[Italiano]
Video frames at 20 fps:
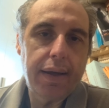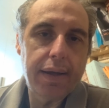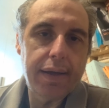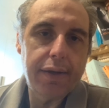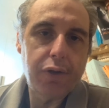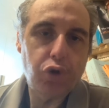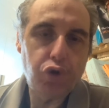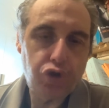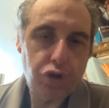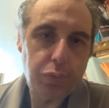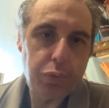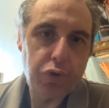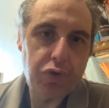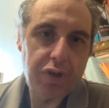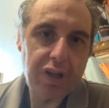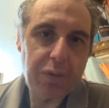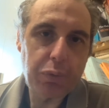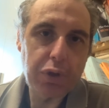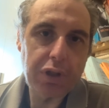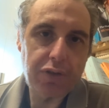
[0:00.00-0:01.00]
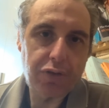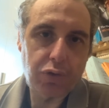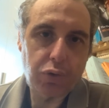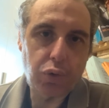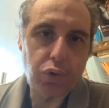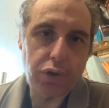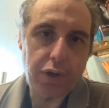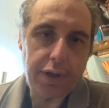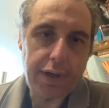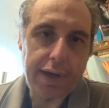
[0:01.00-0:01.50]
Non ci possiamo
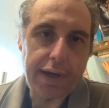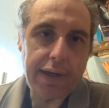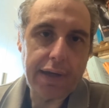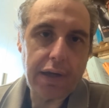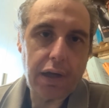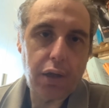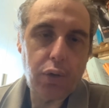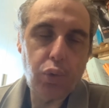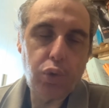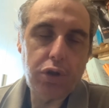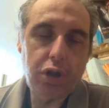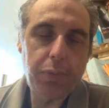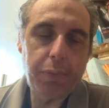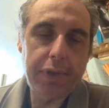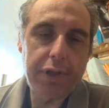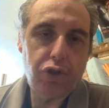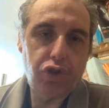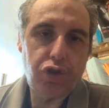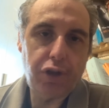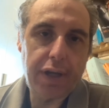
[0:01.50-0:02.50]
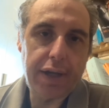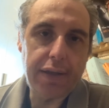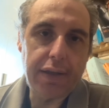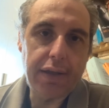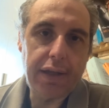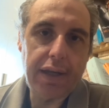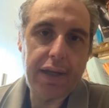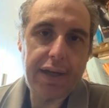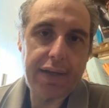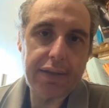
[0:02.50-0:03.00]
nascondere che negli ultimi
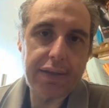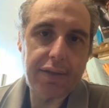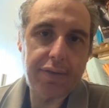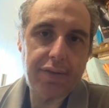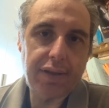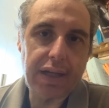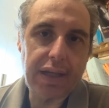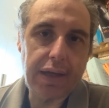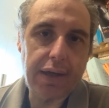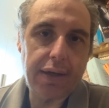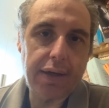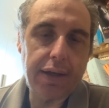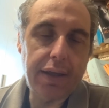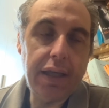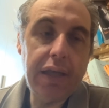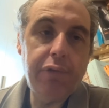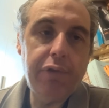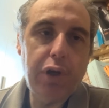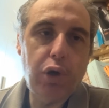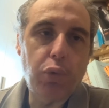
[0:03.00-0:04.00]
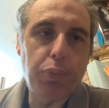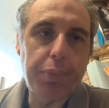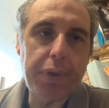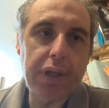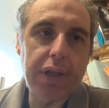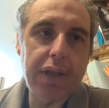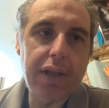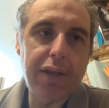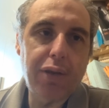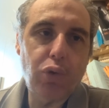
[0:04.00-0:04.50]
decenni l'arte sacra, ivi
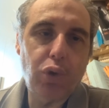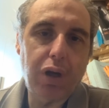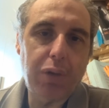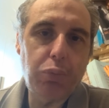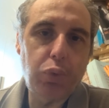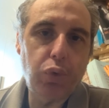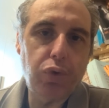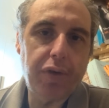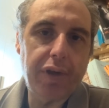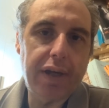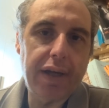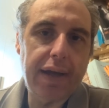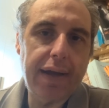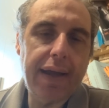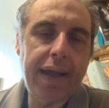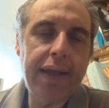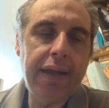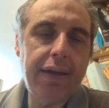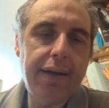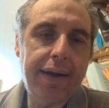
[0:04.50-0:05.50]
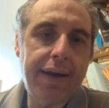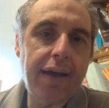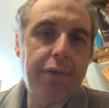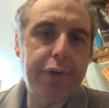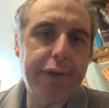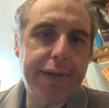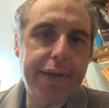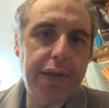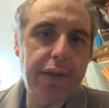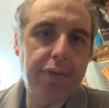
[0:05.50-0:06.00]
comprendendo la musica, è in
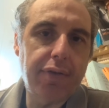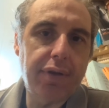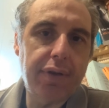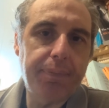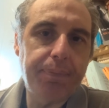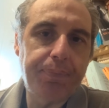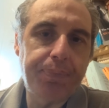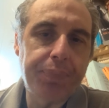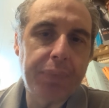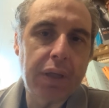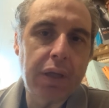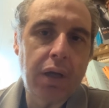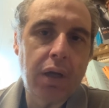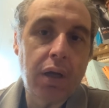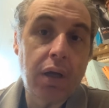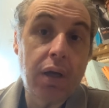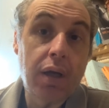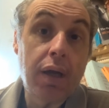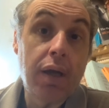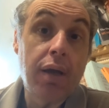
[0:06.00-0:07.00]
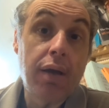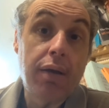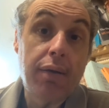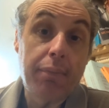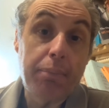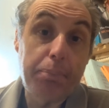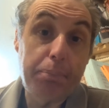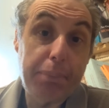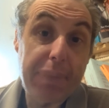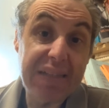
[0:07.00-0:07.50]
grave crisi.
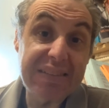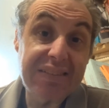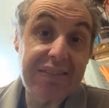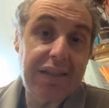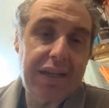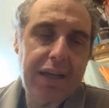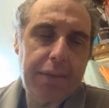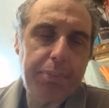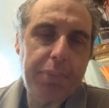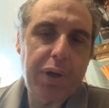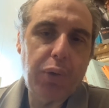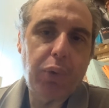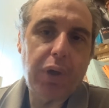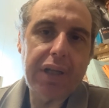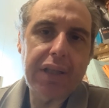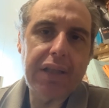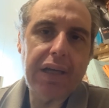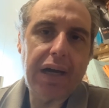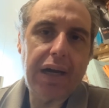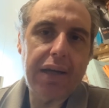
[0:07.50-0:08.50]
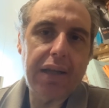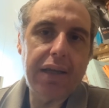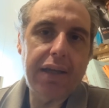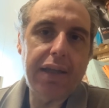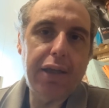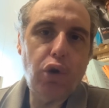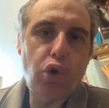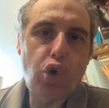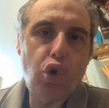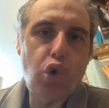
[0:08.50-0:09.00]
Basterebbe guardare
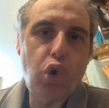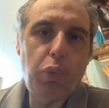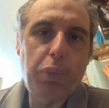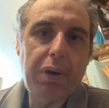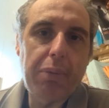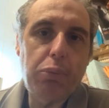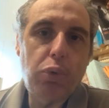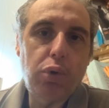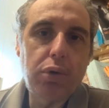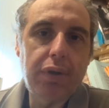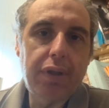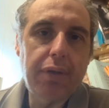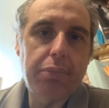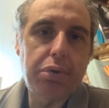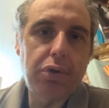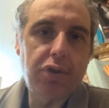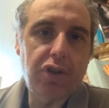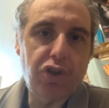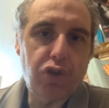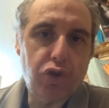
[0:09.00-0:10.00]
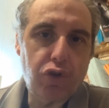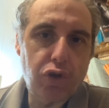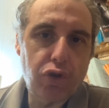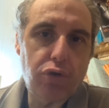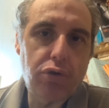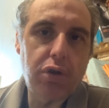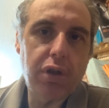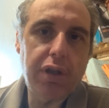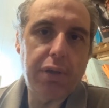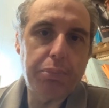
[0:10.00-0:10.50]
chi occupa molte
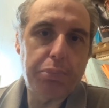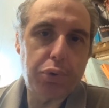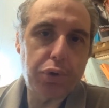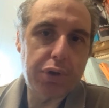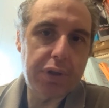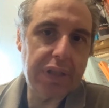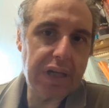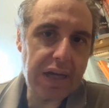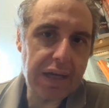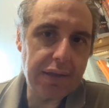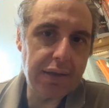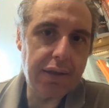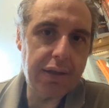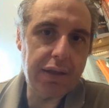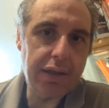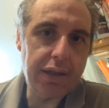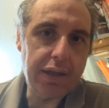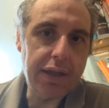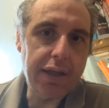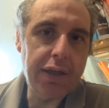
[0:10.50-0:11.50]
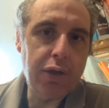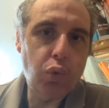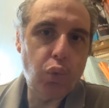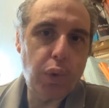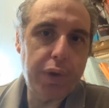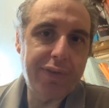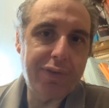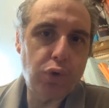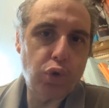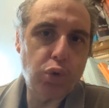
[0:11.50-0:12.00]
posizioni importanti in
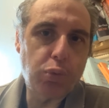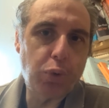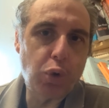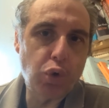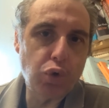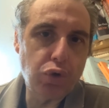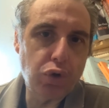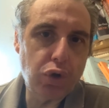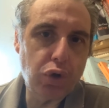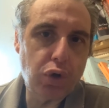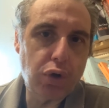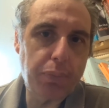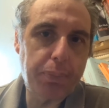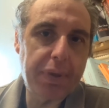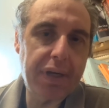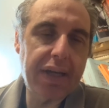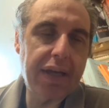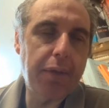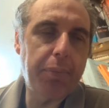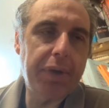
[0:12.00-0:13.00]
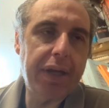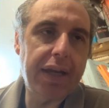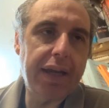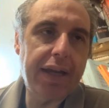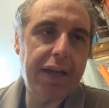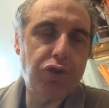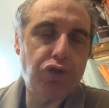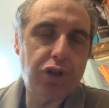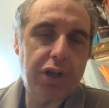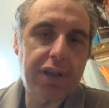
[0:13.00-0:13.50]
questo mondo per capire
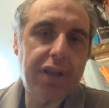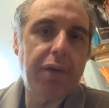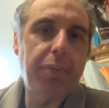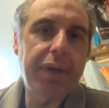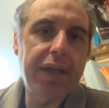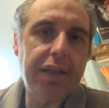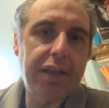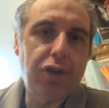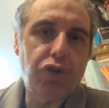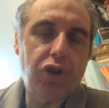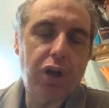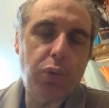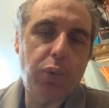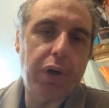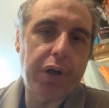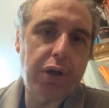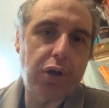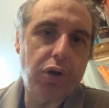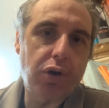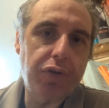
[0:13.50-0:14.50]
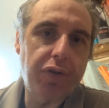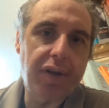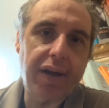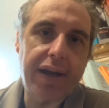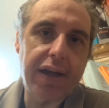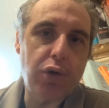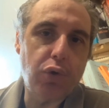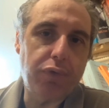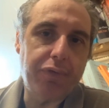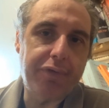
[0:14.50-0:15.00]
che certamente c'è qualcosa
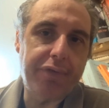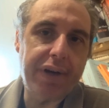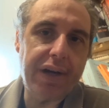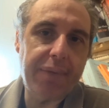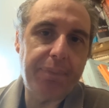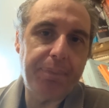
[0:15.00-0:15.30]
che non va.